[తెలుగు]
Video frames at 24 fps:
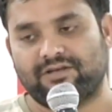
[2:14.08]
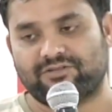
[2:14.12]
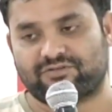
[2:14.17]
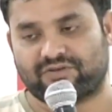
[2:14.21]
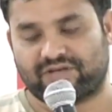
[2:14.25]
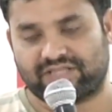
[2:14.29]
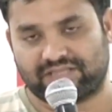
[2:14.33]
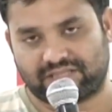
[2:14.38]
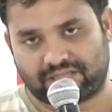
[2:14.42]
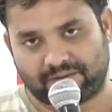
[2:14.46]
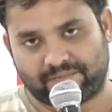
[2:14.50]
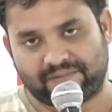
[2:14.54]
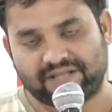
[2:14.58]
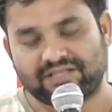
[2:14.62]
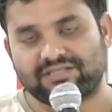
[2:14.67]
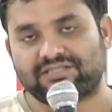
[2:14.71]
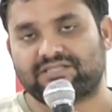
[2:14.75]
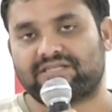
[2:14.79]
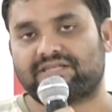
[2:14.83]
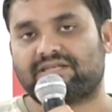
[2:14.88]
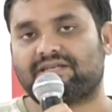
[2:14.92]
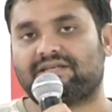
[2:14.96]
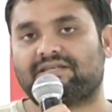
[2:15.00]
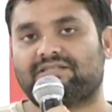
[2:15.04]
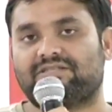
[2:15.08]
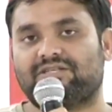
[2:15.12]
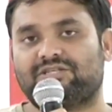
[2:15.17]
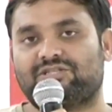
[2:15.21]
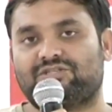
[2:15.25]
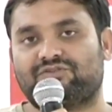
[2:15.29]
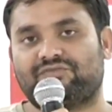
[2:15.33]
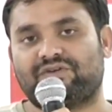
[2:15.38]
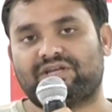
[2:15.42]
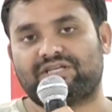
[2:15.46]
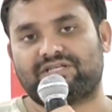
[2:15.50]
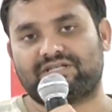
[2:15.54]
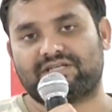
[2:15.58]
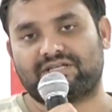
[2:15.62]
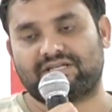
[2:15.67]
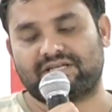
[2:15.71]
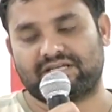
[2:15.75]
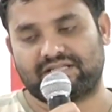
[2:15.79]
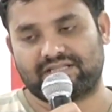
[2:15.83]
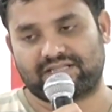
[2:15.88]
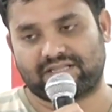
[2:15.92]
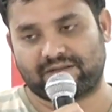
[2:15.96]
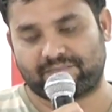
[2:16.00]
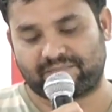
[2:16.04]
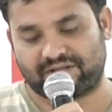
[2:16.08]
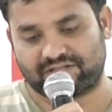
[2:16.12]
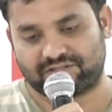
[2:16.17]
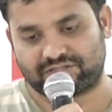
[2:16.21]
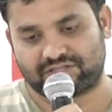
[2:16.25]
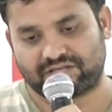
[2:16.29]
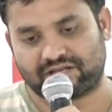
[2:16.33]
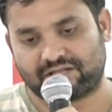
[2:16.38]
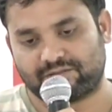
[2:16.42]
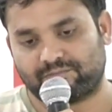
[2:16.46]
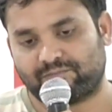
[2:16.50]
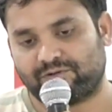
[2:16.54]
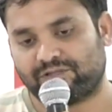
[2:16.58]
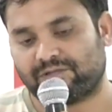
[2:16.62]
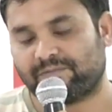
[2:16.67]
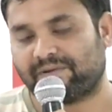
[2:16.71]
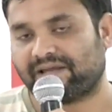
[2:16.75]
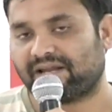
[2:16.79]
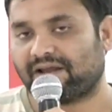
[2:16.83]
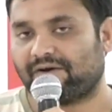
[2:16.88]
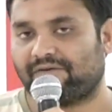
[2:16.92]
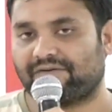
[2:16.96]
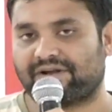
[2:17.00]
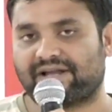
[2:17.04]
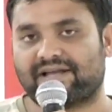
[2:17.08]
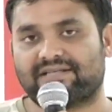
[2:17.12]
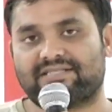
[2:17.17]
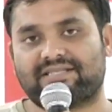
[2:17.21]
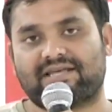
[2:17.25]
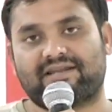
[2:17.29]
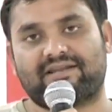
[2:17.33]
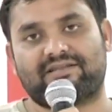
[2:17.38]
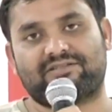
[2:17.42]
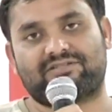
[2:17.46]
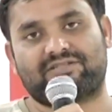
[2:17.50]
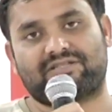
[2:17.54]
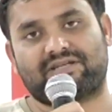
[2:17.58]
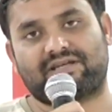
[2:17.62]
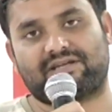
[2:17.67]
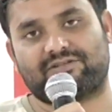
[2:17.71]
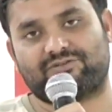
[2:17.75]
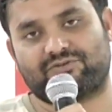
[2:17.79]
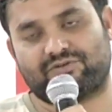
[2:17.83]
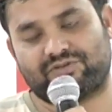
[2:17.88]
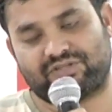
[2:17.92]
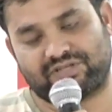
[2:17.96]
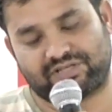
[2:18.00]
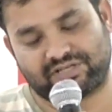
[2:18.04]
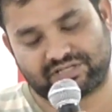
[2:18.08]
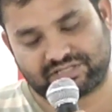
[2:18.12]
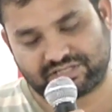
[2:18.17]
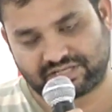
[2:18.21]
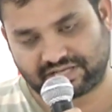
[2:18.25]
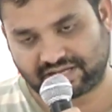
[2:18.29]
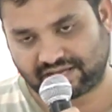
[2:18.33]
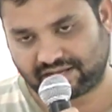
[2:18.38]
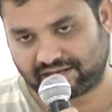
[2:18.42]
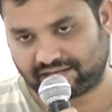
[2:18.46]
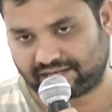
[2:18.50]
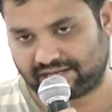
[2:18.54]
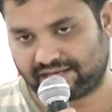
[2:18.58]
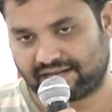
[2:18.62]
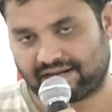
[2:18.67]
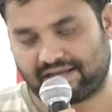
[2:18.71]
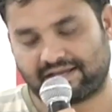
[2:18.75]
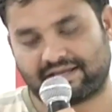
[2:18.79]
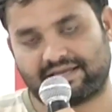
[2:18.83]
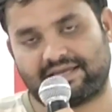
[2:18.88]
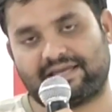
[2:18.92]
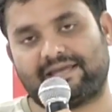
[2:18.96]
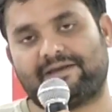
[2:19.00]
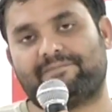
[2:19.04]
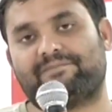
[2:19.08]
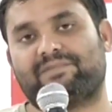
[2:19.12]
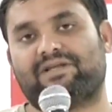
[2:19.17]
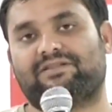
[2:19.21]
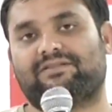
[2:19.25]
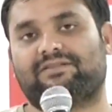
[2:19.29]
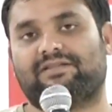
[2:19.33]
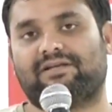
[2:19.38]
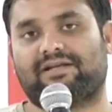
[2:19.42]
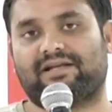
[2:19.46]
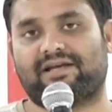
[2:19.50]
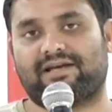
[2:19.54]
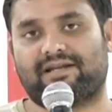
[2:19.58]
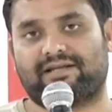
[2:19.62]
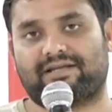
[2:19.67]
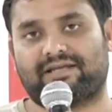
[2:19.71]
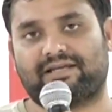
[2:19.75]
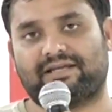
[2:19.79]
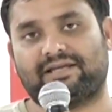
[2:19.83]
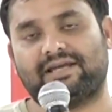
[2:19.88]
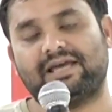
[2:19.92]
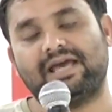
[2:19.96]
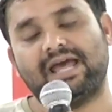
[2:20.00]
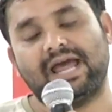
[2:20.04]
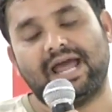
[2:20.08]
సో ఇంత మంచి సిచ్యువేషన్ ఇంత మంచి అద్భుతమైన అవకాశాన్ని ఇచ్చిన జ్యోతికృష్ణ గారికి అలాగే ఏఎం రత్నం గారికి